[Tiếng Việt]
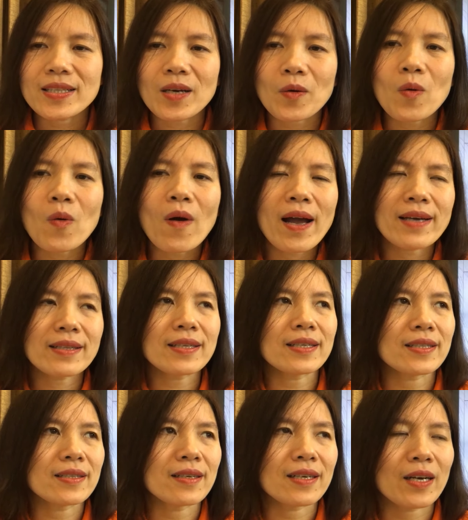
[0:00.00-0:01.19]
tặng hoa
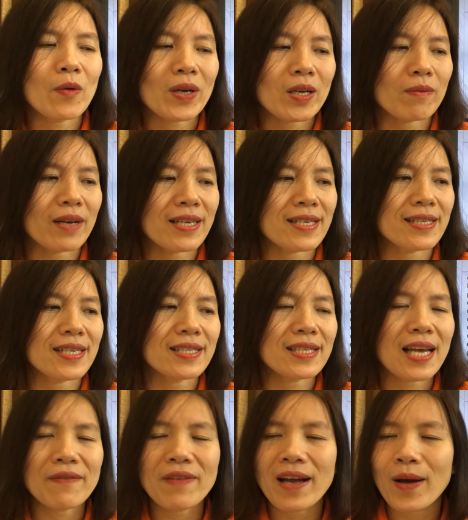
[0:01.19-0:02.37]
thì thường cái hoạt động này sẽ diễn
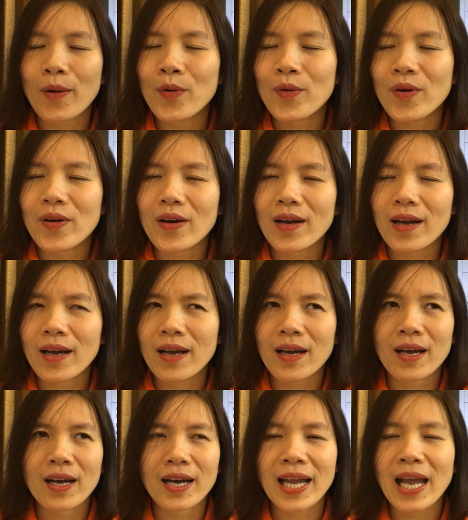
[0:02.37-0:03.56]
ra vào
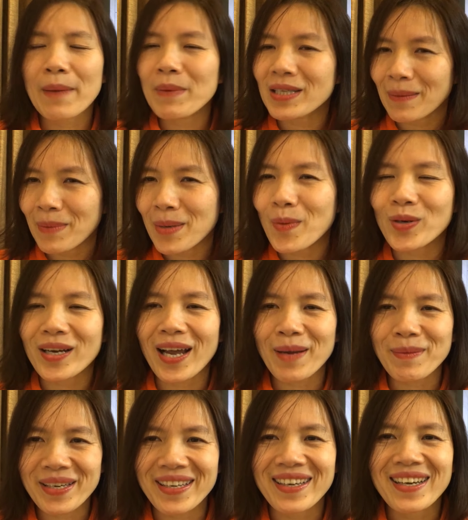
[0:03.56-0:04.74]
à, ngày 20 tháng 11 các
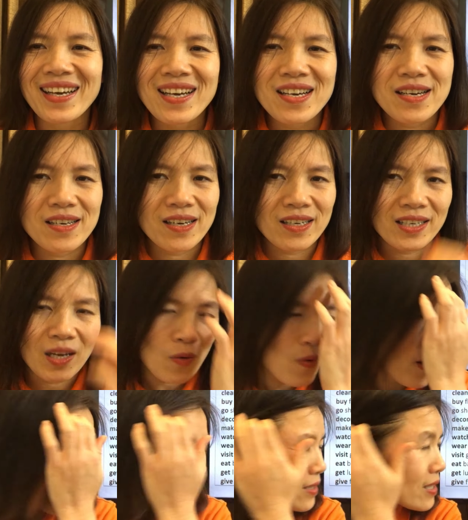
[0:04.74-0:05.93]
em nhỉ à, tặng
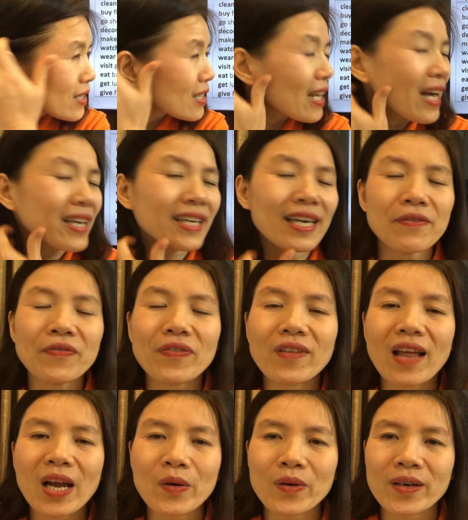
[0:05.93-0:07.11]
hoa thì là give
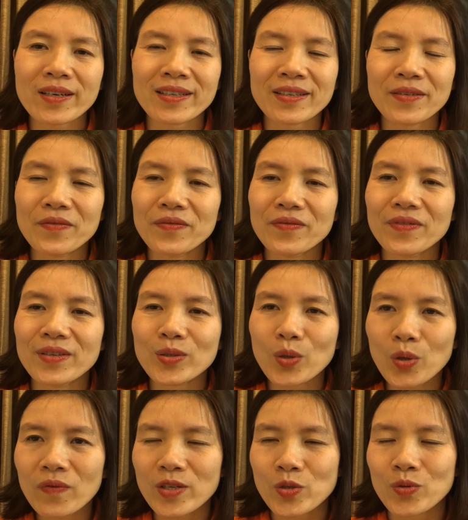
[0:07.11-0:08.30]
flower với
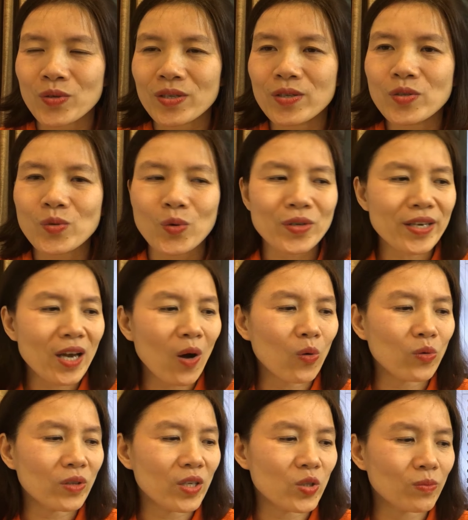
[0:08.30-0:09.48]
tôi và chủ ngữ số
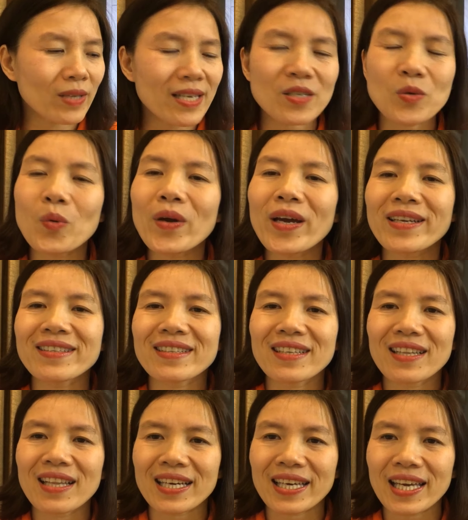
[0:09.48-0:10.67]
nhiều thì chúng ta giữ nguyên
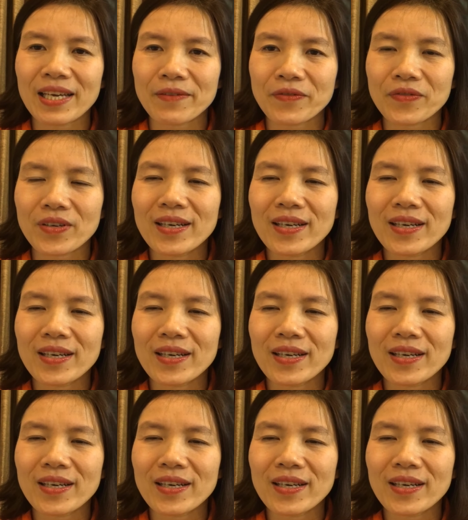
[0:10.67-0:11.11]
là give